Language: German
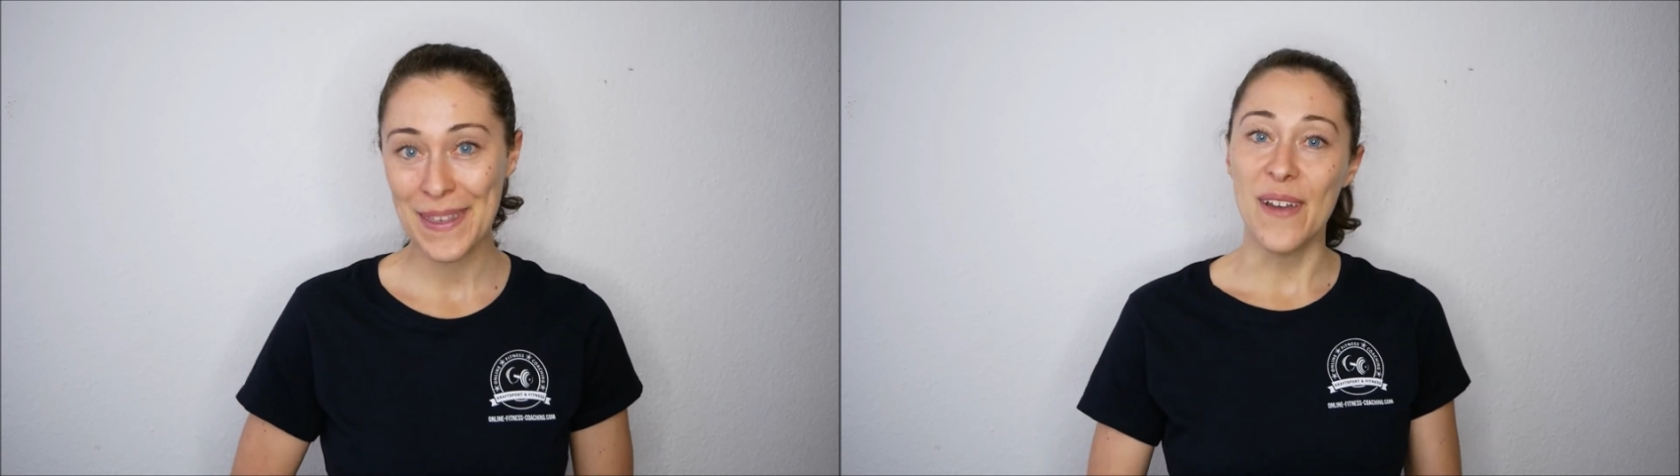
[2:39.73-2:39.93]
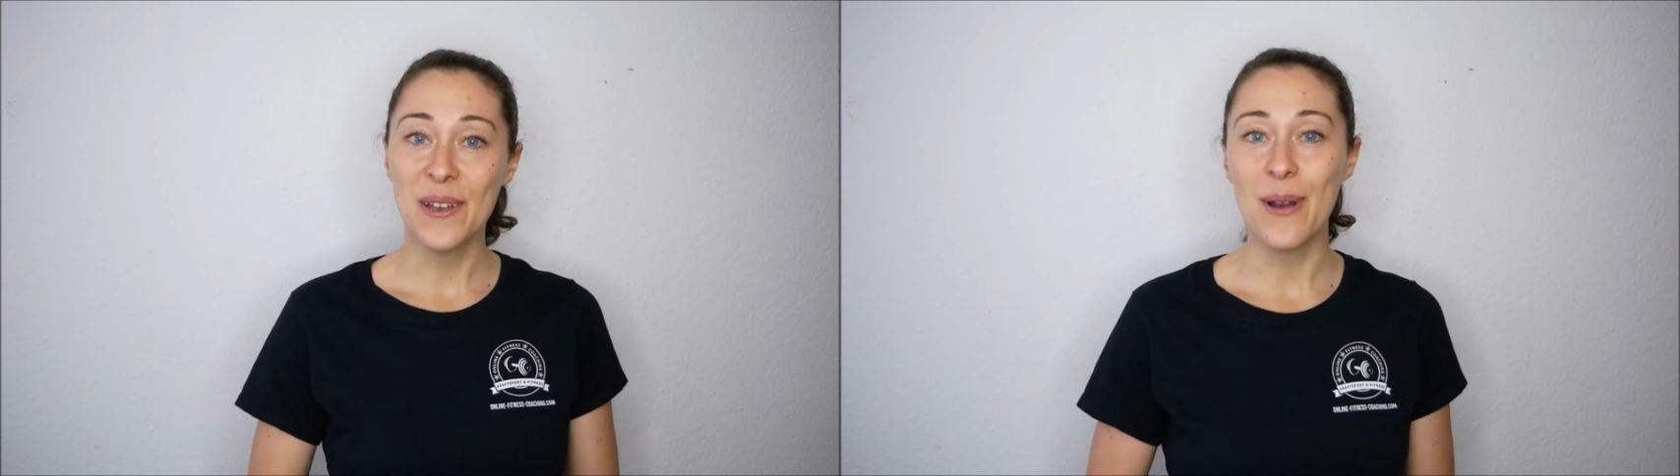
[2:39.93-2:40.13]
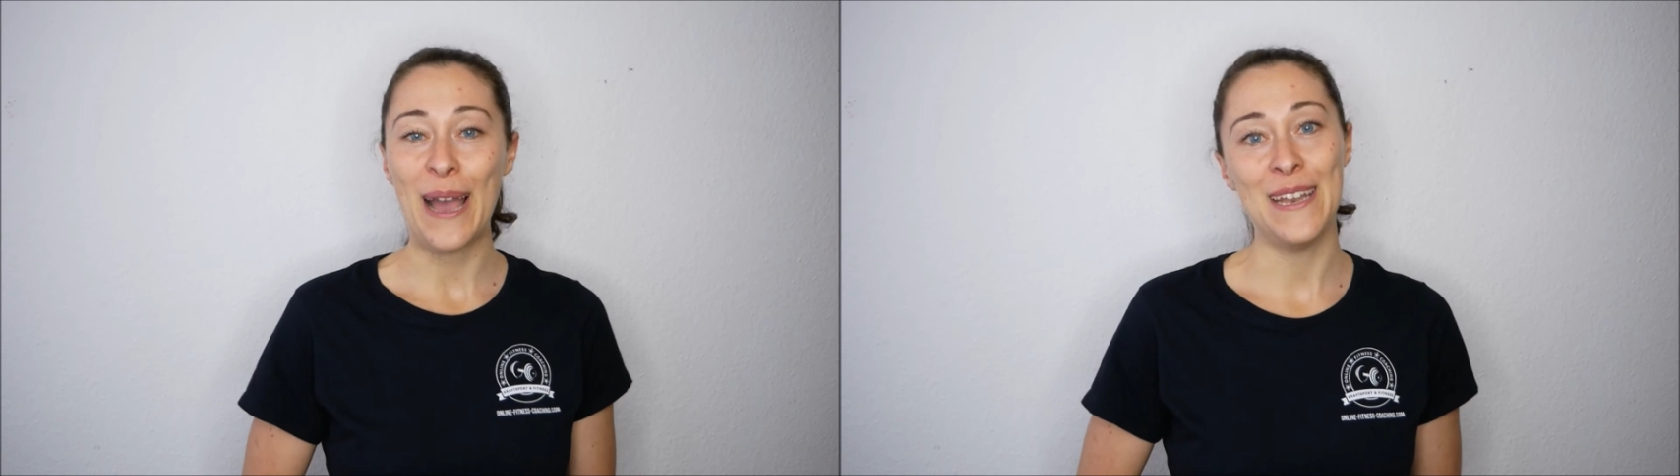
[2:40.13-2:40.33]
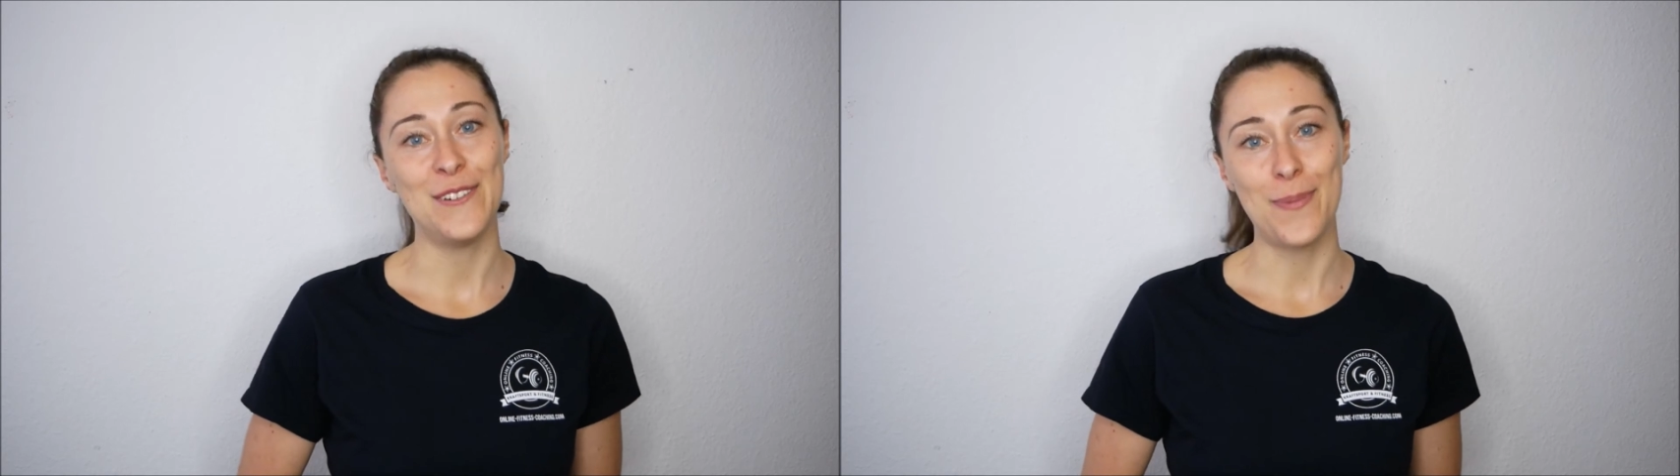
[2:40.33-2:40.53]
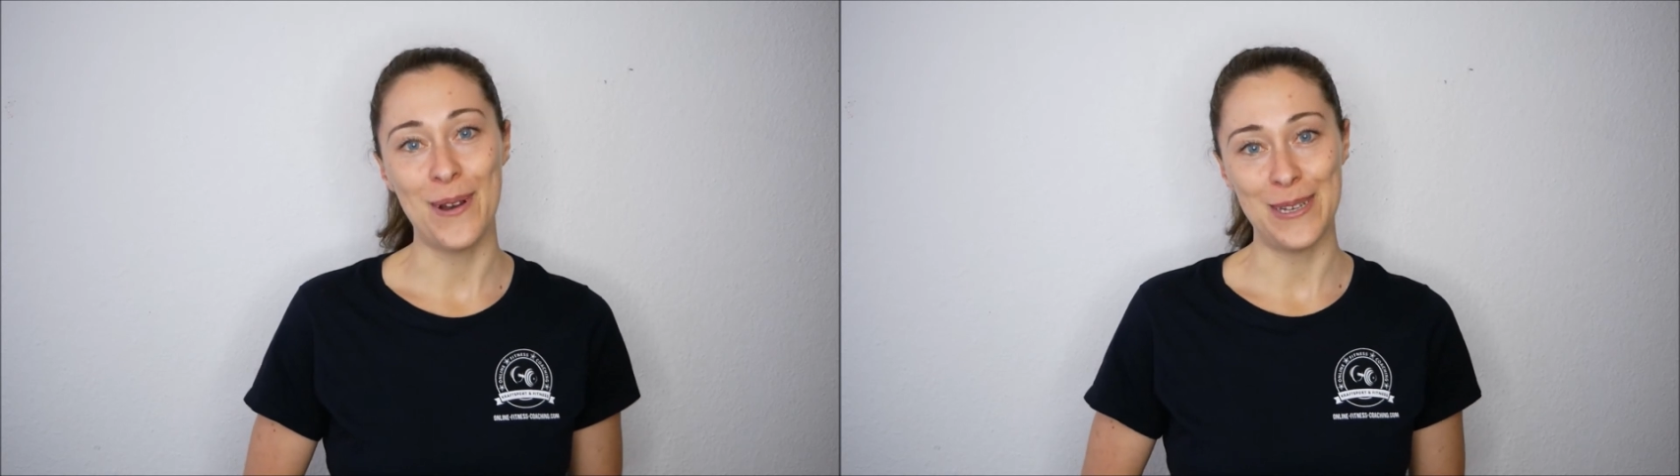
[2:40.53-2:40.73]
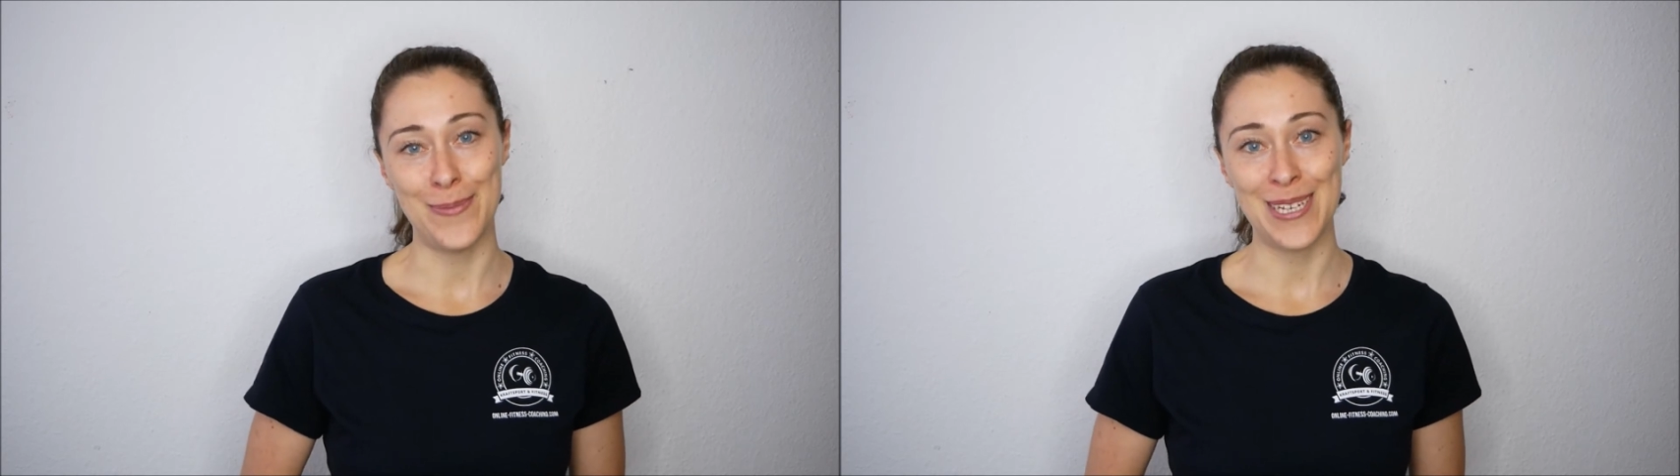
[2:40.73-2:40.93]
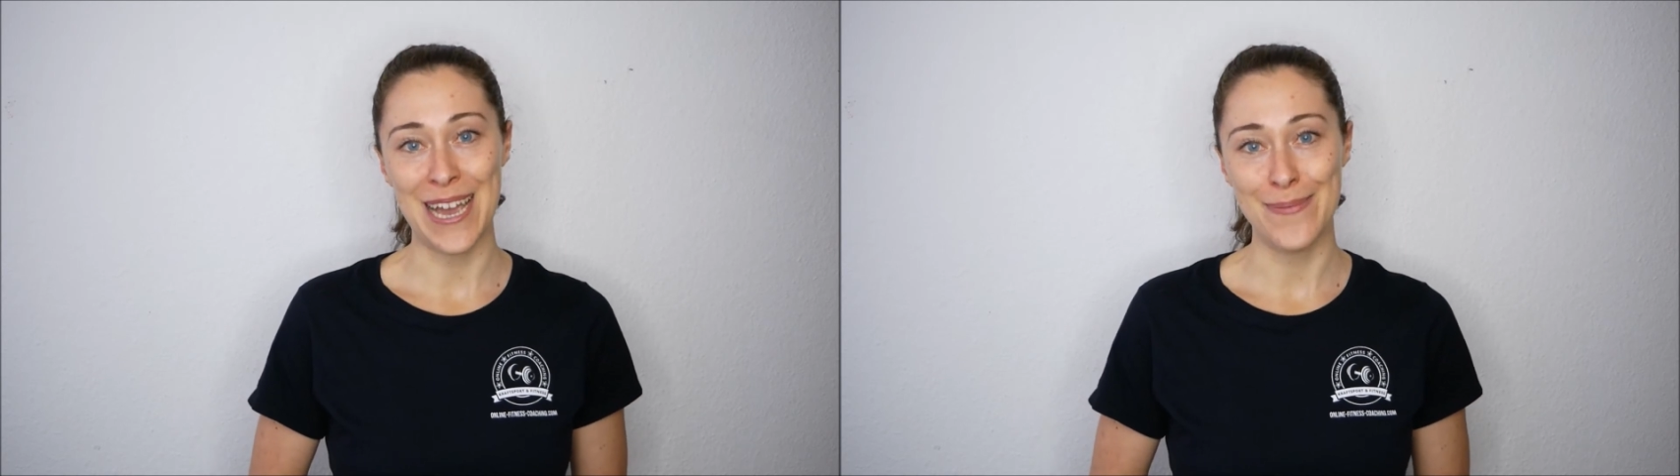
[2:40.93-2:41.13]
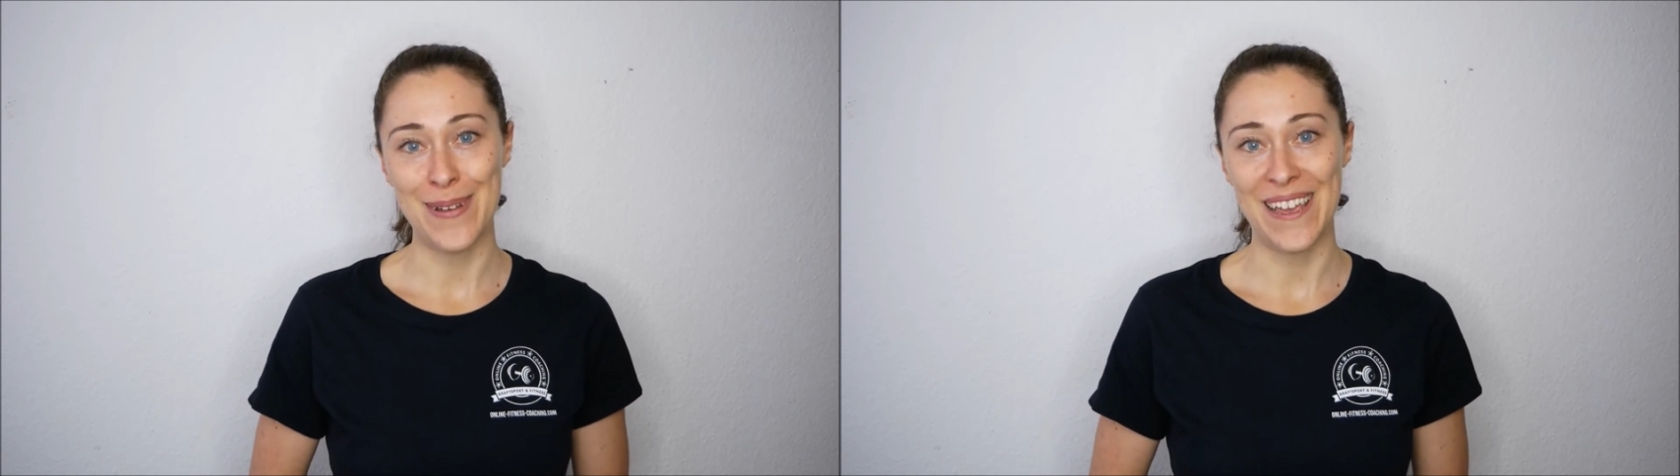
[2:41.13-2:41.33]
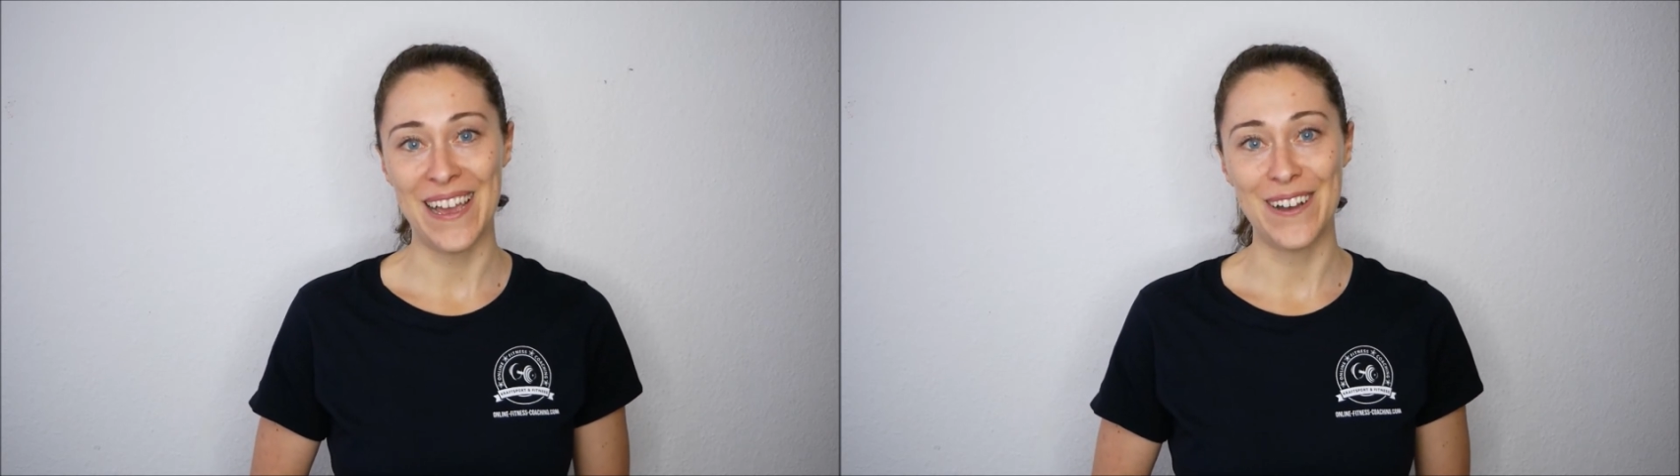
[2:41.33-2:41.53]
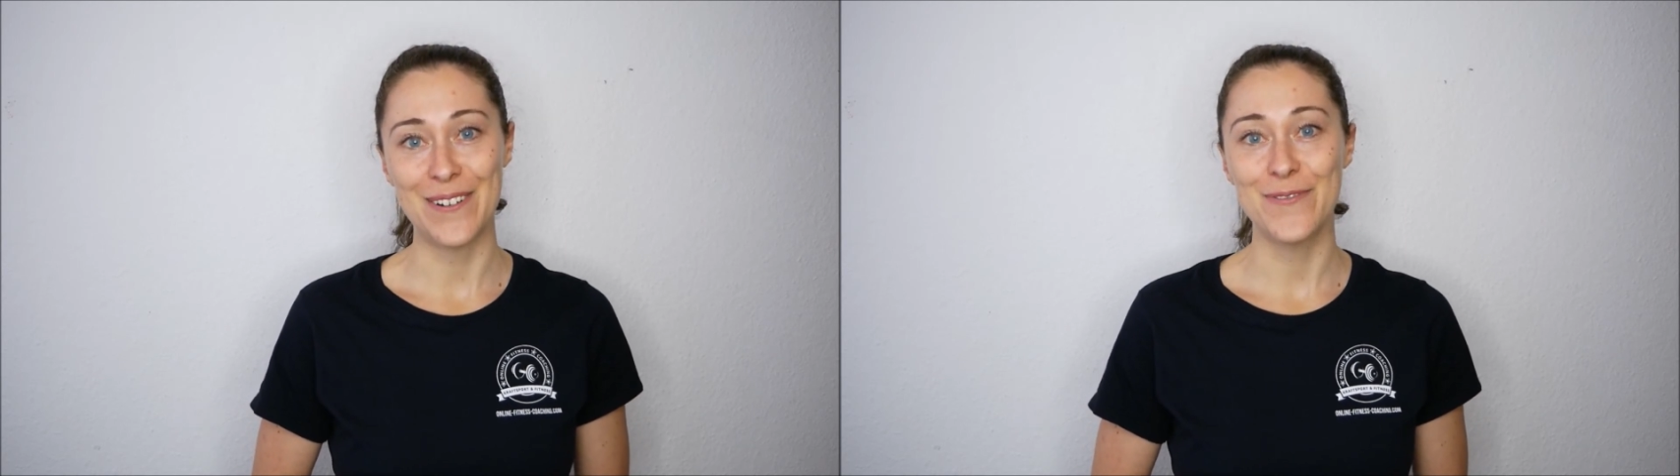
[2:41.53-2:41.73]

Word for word: Wenn du einen Sport MP3-Player